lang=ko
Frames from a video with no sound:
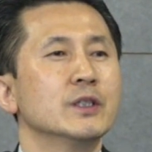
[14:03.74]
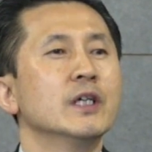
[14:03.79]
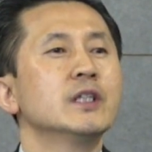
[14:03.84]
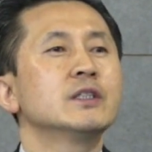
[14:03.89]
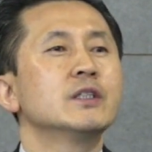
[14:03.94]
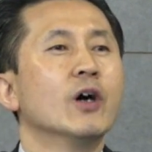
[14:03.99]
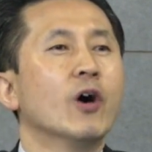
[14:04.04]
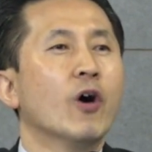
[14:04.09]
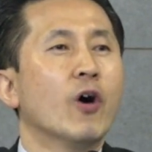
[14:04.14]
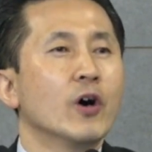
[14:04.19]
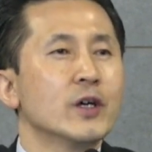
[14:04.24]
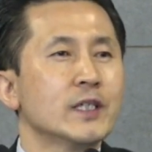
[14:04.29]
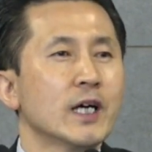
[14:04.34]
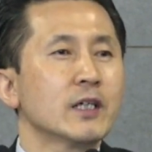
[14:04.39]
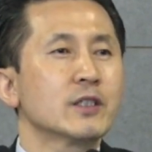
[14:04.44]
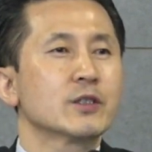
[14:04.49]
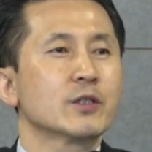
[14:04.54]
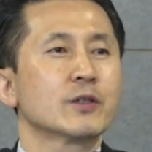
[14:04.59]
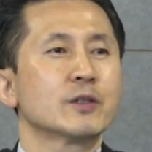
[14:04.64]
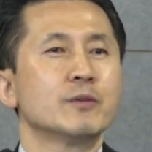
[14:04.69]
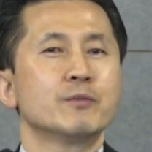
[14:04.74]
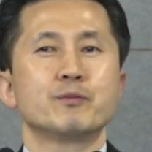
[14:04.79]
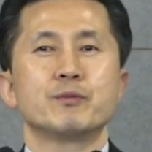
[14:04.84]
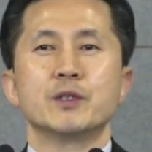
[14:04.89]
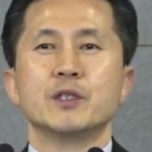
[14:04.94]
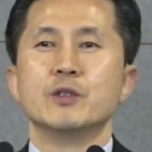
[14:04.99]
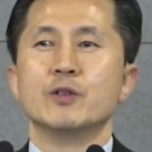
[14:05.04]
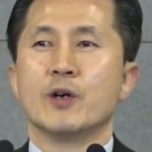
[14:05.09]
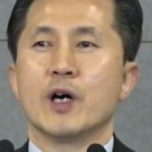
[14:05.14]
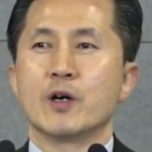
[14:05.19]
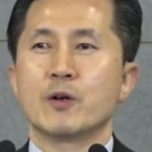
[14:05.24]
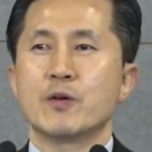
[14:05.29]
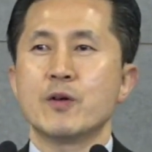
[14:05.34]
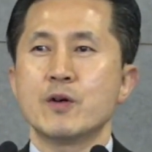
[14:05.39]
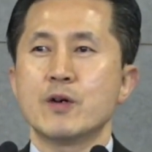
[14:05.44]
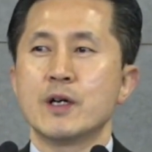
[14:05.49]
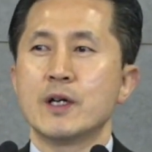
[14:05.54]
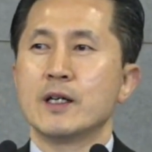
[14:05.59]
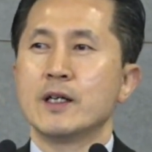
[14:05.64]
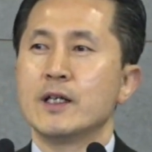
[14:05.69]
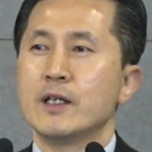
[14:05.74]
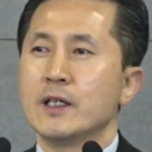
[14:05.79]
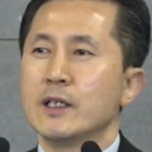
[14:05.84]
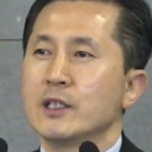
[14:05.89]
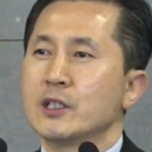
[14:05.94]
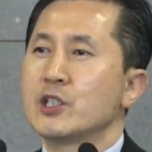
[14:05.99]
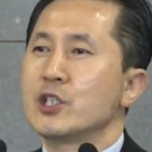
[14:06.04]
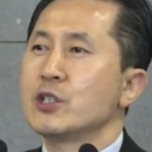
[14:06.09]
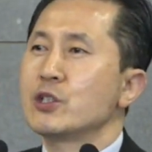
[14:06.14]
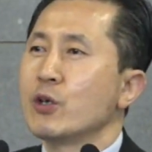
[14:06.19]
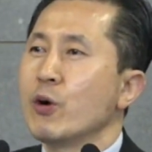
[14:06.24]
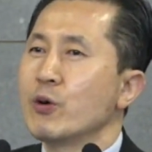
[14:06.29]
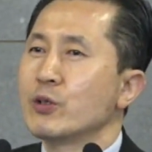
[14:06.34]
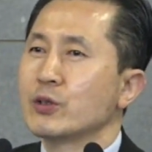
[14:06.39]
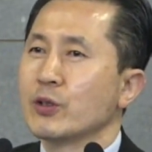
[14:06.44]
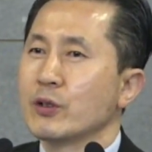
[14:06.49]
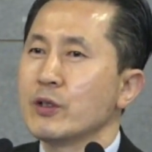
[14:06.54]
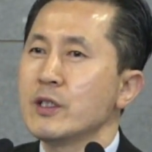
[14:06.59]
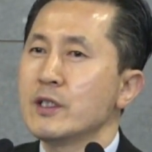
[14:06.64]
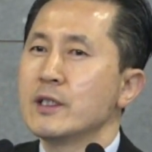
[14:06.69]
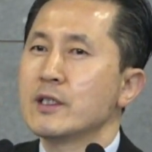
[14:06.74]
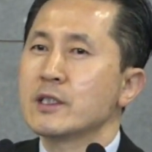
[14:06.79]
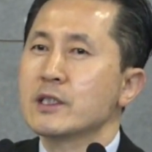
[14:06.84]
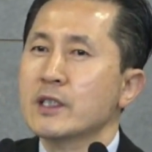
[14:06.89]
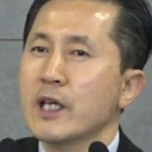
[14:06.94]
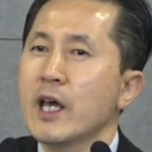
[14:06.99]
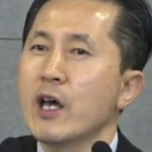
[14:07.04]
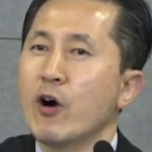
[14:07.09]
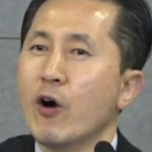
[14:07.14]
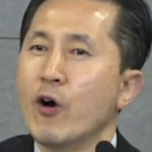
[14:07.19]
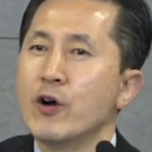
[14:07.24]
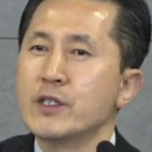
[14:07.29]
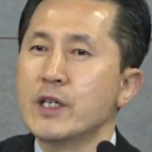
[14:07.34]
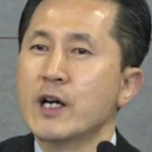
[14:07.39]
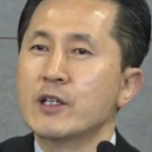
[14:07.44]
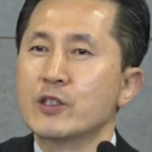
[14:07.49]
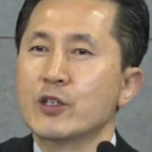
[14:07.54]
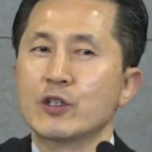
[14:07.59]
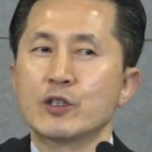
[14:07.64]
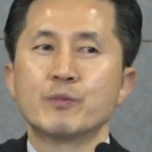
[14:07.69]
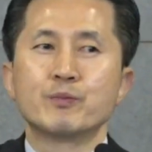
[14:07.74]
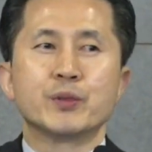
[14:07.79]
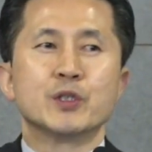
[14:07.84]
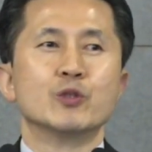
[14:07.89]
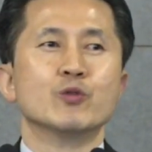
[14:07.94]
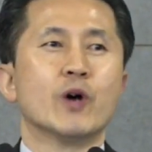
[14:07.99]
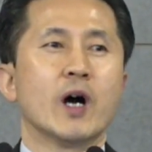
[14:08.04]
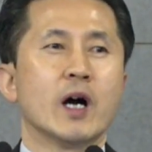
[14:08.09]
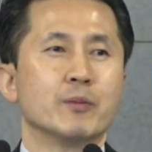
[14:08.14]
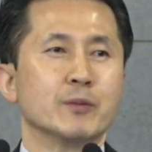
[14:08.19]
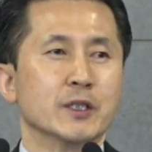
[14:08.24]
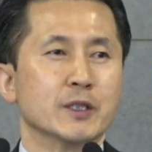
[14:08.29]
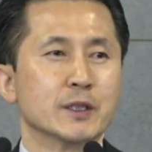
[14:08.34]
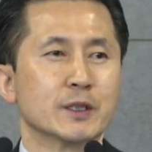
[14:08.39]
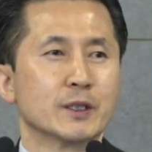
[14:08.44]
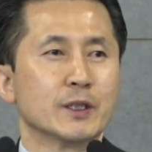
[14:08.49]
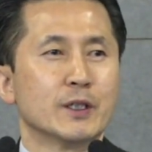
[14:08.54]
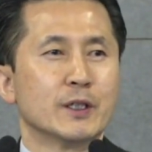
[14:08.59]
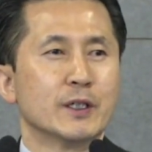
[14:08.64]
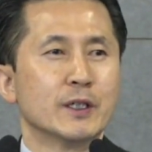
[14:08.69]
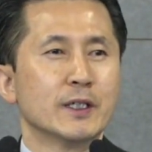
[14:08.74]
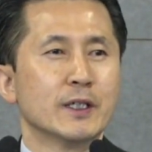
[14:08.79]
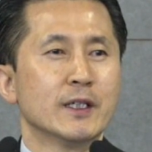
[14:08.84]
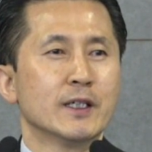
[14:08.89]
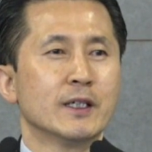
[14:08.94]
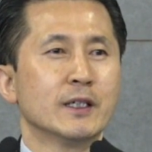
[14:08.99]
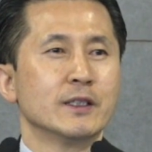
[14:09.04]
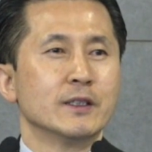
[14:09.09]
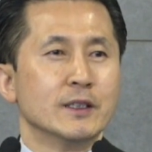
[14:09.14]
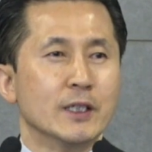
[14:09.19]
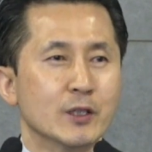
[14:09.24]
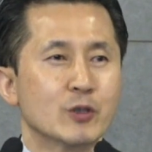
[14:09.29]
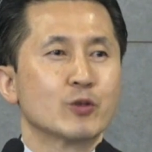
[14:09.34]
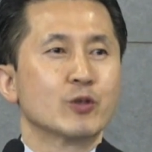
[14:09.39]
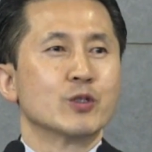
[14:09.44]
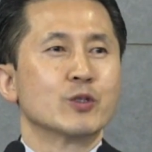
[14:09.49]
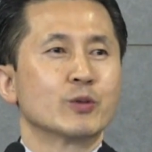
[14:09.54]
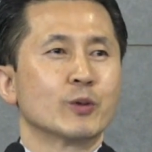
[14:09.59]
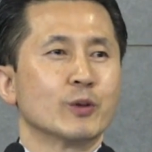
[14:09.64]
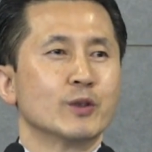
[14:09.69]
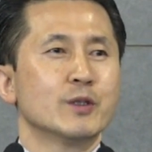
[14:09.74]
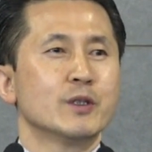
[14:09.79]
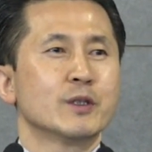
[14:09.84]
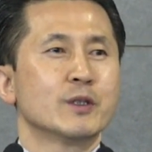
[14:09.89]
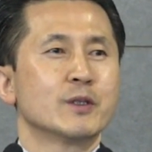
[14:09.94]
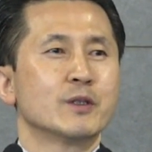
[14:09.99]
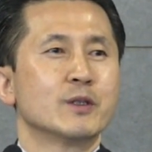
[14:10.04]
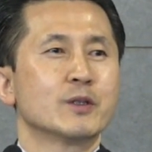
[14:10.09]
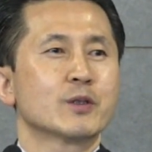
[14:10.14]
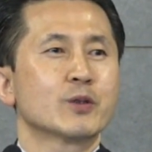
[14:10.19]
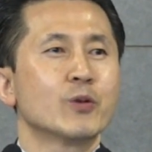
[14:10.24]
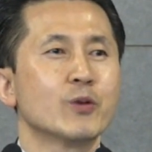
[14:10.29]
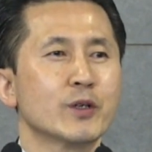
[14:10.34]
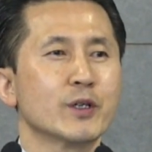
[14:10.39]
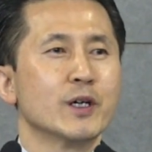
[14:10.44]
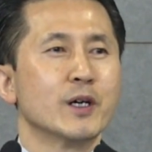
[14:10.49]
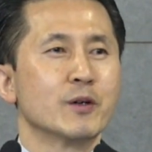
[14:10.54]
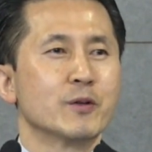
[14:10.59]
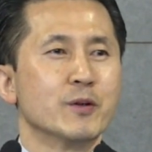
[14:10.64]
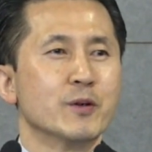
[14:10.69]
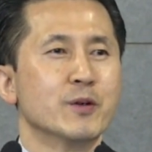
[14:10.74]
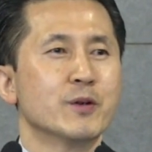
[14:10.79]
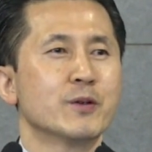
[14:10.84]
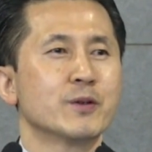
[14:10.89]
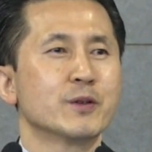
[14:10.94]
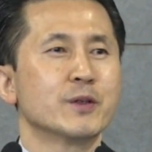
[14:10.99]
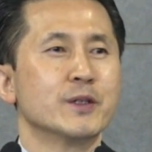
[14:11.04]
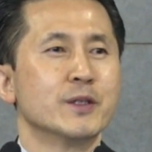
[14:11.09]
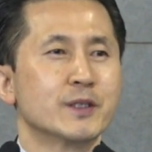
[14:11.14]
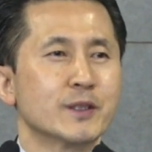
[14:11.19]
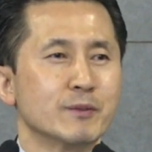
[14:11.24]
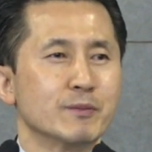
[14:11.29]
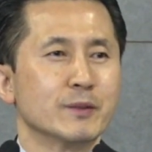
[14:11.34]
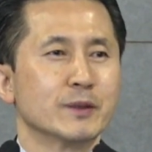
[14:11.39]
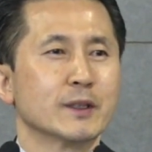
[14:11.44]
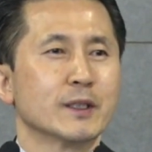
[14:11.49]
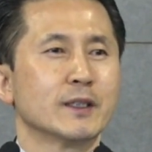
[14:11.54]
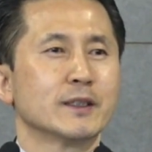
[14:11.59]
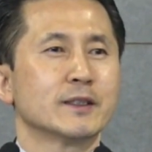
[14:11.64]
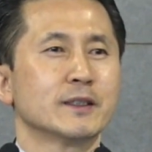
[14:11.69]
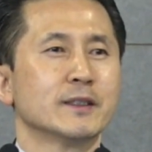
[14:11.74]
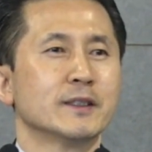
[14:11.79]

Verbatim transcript: 옛 언약처럼 비유하고 지성소를 새 언약처럼 비유하면서 예수 그리스도를 소개하고 있습니다.